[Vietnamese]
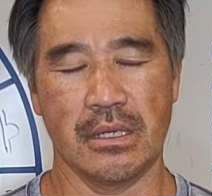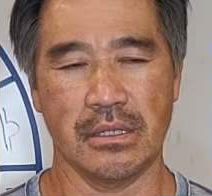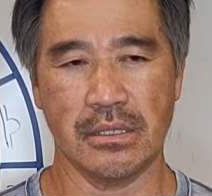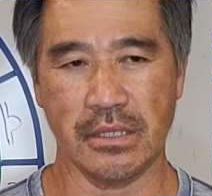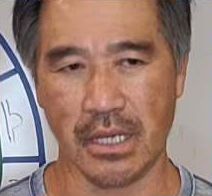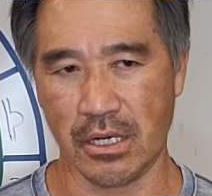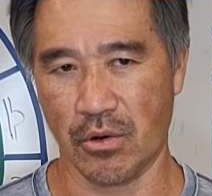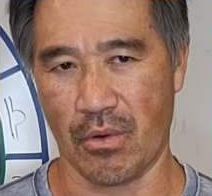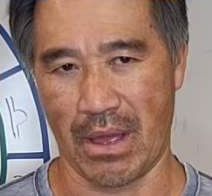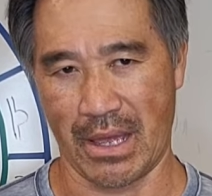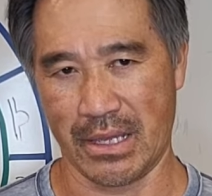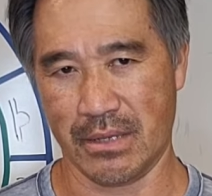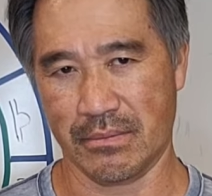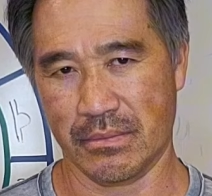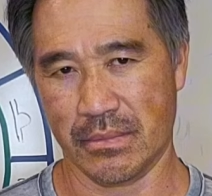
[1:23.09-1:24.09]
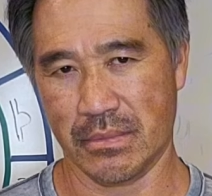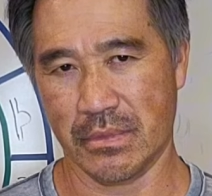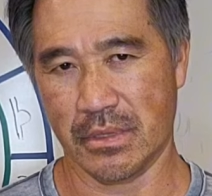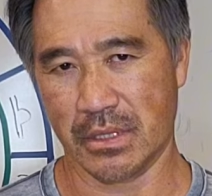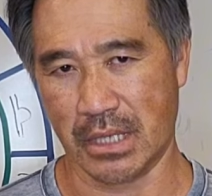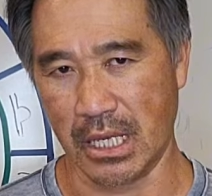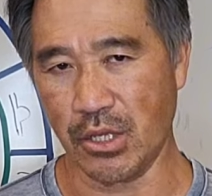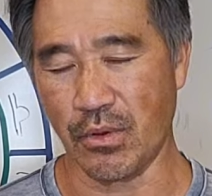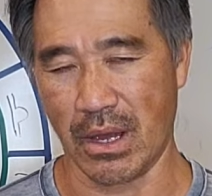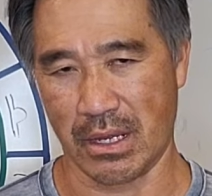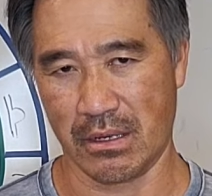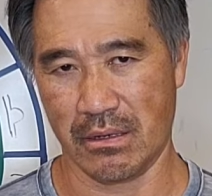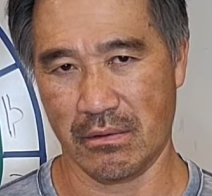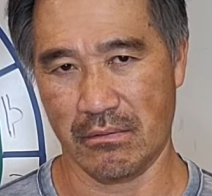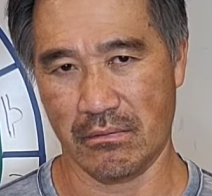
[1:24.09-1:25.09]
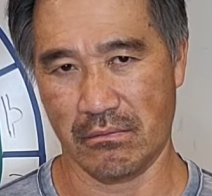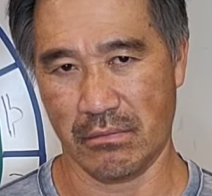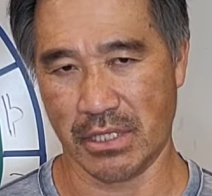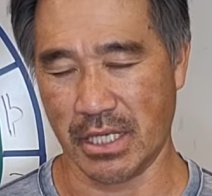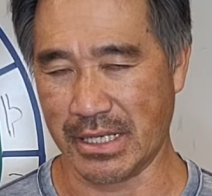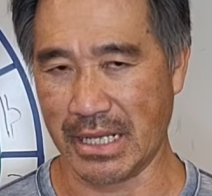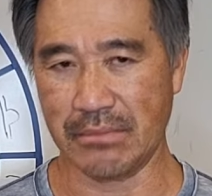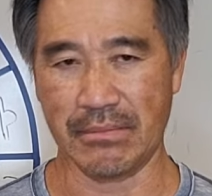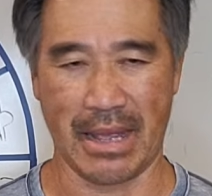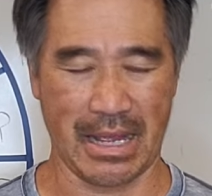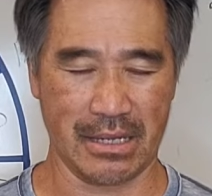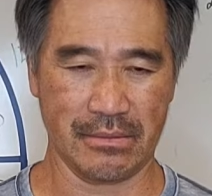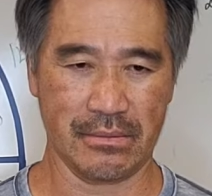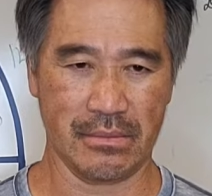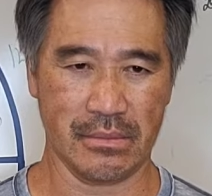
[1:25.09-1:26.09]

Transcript: nhân loại kỹ thuật và sự cách mạng